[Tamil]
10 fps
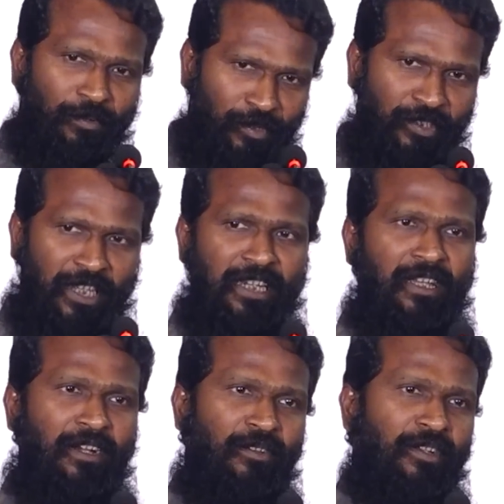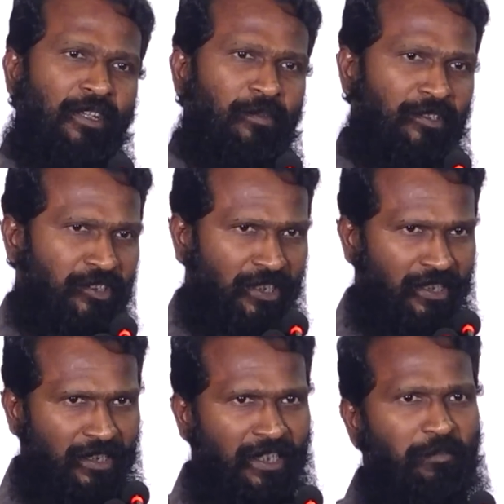ஒரு தனியாளோ இல்லை ஒரு
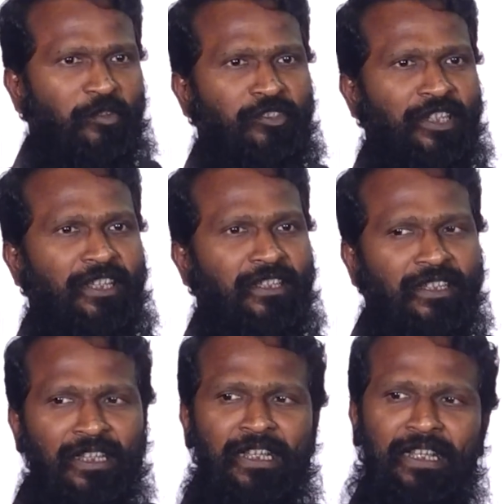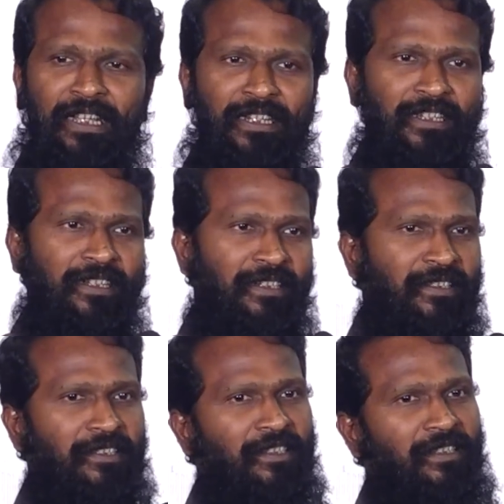சின்ன டீமோ சேர்ந்து எடுக்கிற
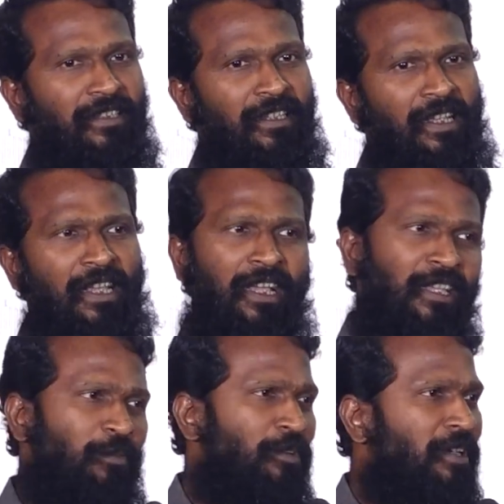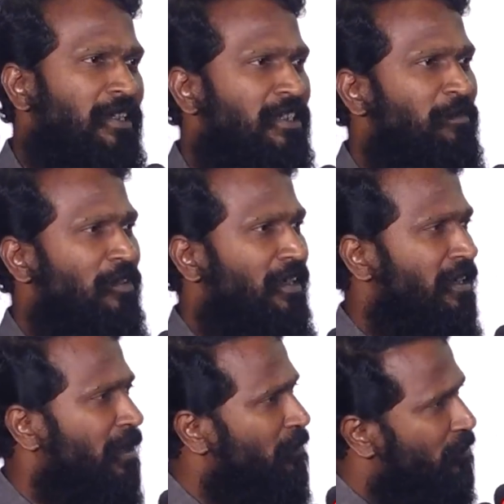டெசிஷன் அதில் ஒரு கஷ்டமும் இல்லை
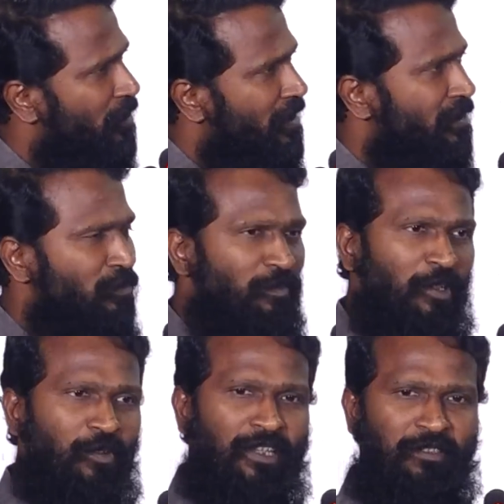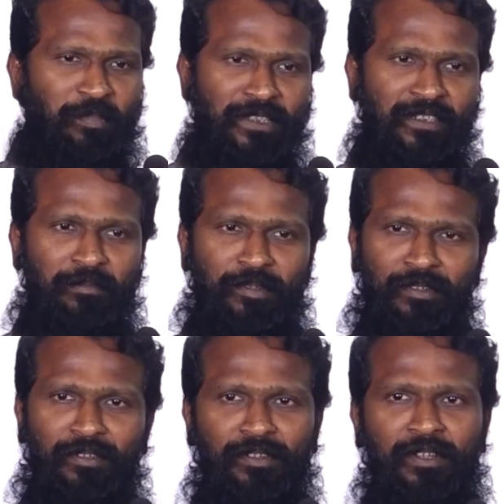நம்ம உட்காந்து ரூமில் உட்காந்து பேசிட
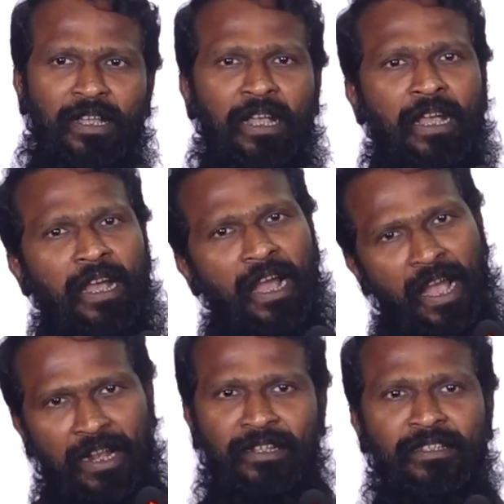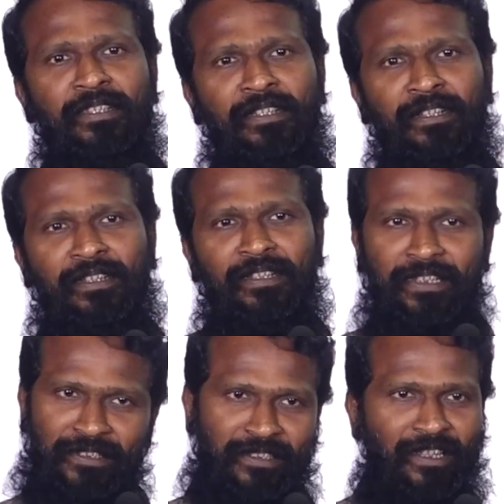போகிறோம் அடுத்த
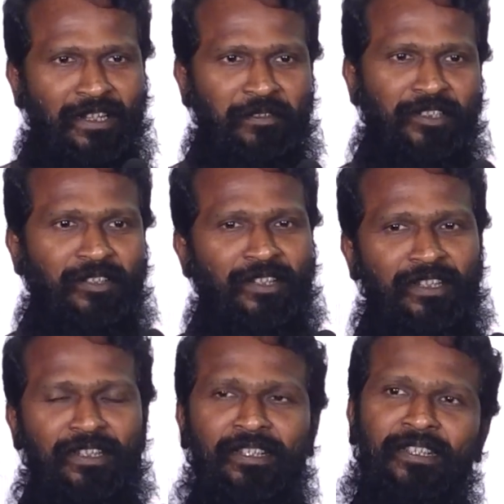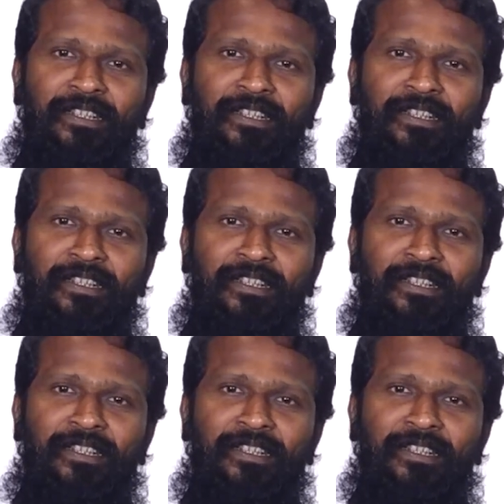ஈஸியான விஷயம் என்னென்னா